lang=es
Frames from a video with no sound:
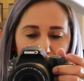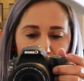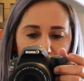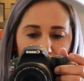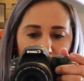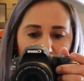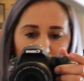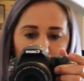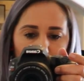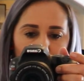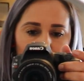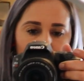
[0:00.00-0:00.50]

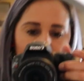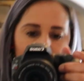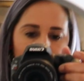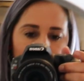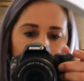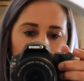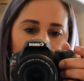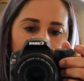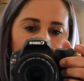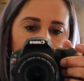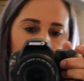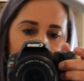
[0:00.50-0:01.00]
enseño, mis
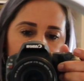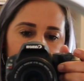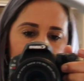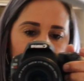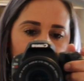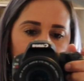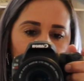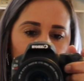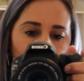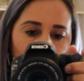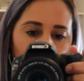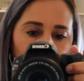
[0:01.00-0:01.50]
amigas,
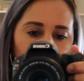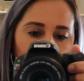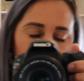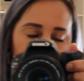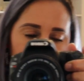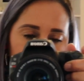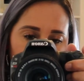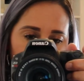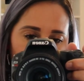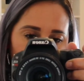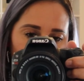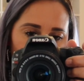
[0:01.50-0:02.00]
tengo
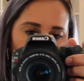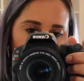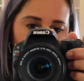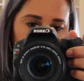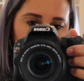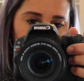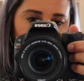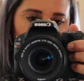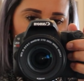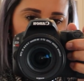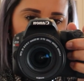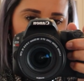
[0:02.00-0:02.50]
puesta, como
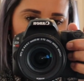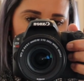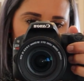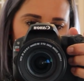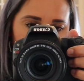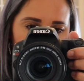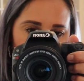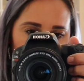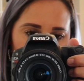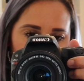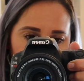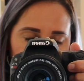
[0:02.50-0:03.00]
les digo,
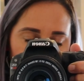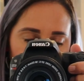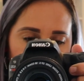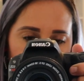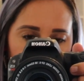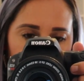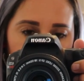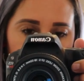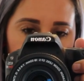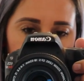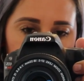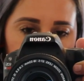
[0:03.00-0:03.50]
esta
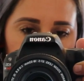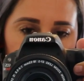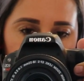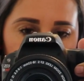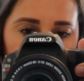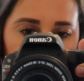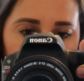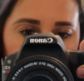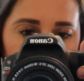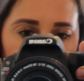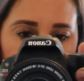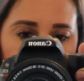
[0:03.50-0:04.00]
máscara
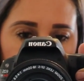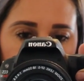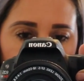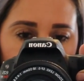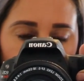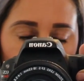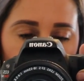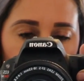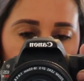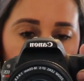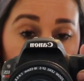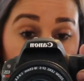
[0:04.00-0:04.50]
entre
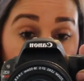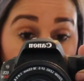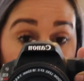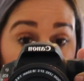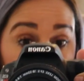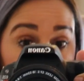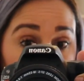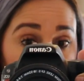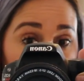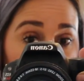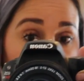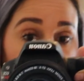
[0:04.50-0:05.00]
negro y
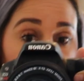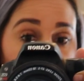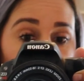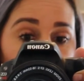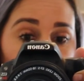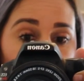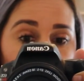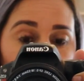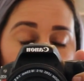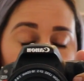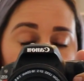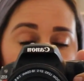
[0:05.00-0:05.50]

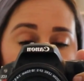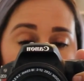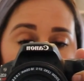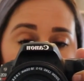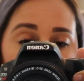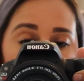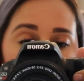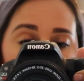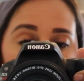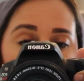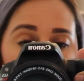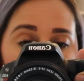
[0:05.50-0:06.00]
plateado.
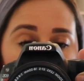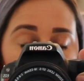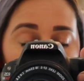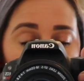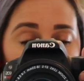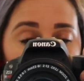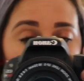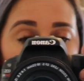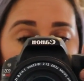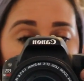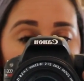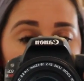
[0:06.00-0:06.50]
Y
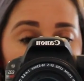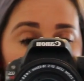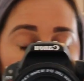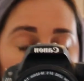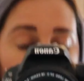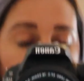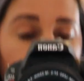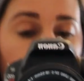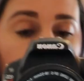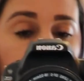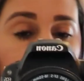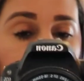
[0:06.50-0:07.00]
estoy
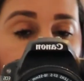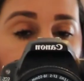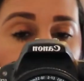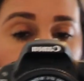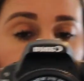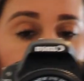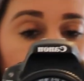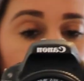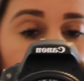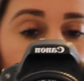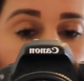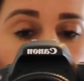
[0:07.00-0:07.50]
vestida de
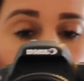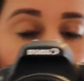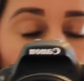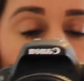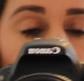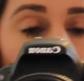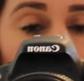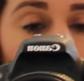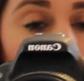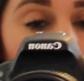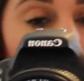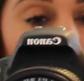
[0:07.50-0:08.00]
negro
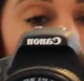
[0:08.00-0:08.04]
con